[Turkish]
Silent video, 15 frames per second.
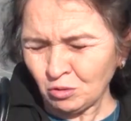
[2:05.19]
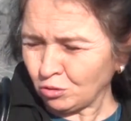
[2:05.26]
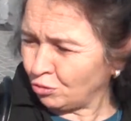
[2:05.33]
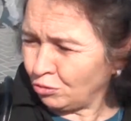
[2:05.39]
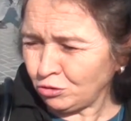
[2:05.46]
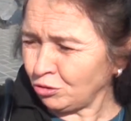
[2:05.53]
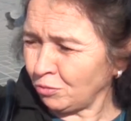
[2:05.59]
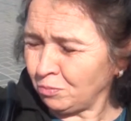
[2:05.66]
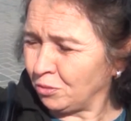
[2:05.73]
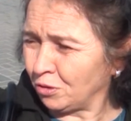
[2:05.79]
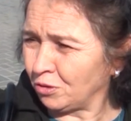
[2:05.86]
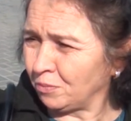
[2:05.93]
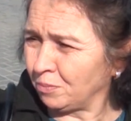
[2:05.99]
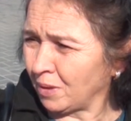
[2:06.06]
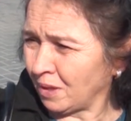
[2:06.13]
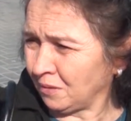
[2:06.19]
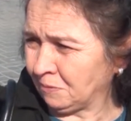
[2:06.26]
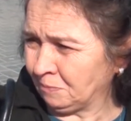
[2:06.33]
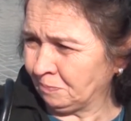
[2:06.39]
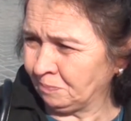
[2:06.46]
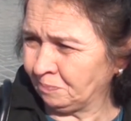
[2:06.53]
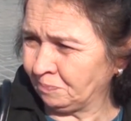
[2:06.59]
Yok düşünmüyorum ben.
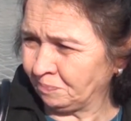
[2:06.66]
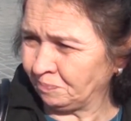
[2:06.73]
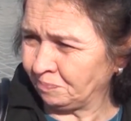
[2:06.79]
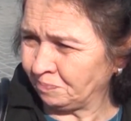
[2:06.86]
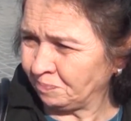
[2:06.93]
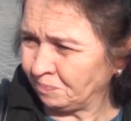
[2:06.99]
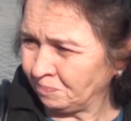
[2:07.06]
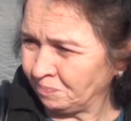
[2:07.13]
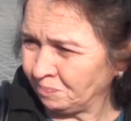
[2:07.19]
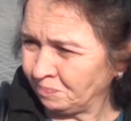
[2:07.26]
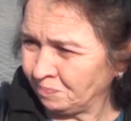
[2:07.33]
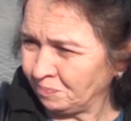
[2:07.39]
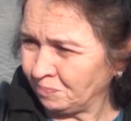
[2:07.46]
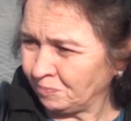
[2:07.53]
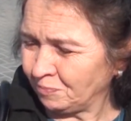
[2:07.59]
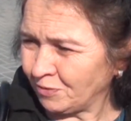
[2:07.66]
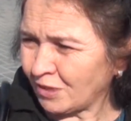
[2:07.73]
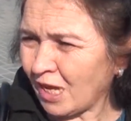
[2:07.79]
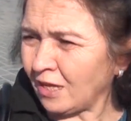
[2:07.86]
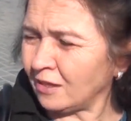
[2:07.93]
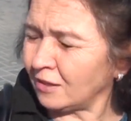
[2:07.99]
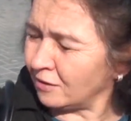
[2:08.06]
Ee,
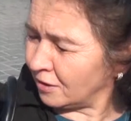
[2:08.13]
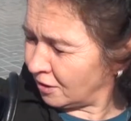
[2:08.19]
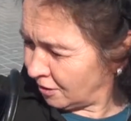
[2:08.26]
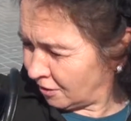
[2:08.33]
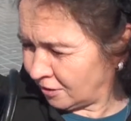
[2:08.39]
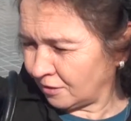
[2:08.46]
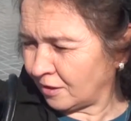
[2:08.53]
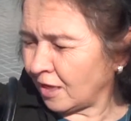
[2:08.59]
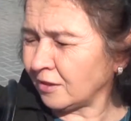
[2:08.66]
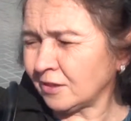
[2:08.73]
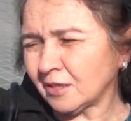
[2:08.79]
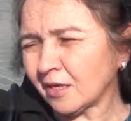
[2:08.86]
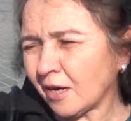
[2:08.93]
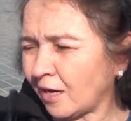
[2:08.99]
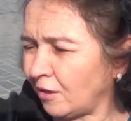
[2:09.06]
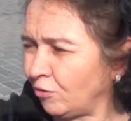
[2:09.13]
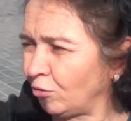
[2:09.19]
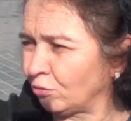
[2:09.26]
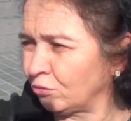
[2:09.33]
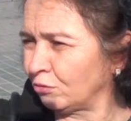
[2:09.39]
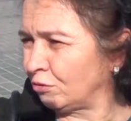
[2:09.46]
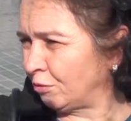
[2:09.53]
sigara... açısından zararlı
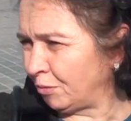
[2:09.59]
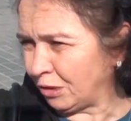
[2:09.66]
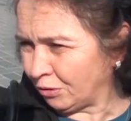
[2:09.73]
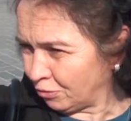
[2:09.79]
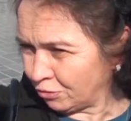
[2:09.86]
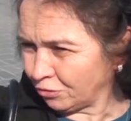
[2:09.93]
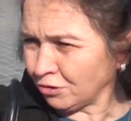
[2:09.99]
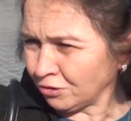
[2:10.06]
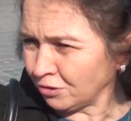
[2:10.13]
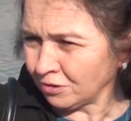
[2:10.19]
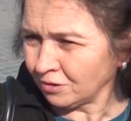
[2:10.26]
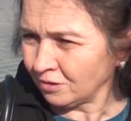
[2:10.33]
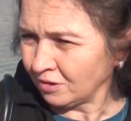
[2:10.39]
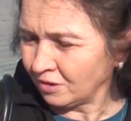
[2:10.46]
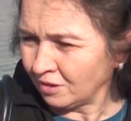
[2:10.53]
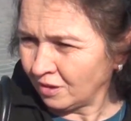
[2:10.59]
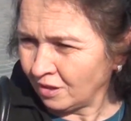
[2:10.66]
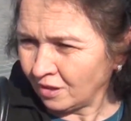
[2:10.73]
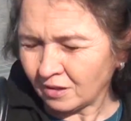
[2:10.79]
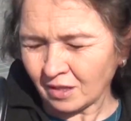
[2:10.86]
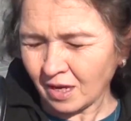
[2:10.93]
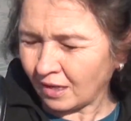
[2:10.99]
olduğunu biliyoruz.
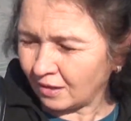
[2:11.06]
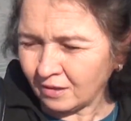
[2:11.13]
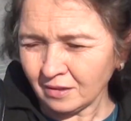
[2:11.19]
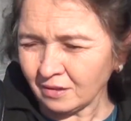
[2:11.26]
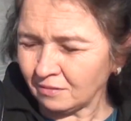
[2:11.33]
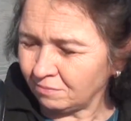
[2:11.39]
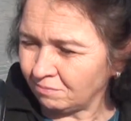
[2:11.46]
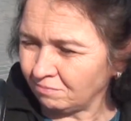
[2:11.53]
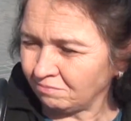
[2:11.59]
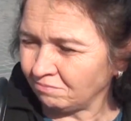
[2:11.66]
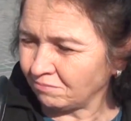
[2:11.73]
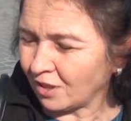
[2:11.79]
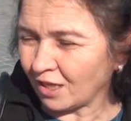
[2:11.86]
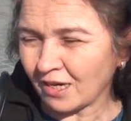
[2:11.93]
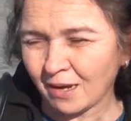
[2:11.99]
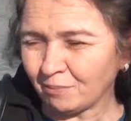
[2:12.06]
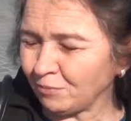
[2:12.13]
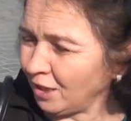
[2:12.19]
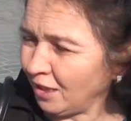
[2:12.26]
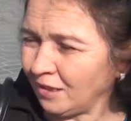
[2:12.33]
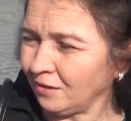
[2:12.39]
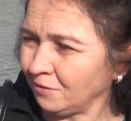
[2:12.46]
Yani haram
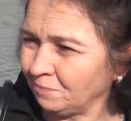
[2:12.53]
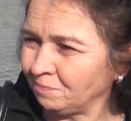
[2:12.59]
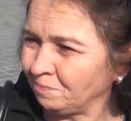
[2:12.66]
değil.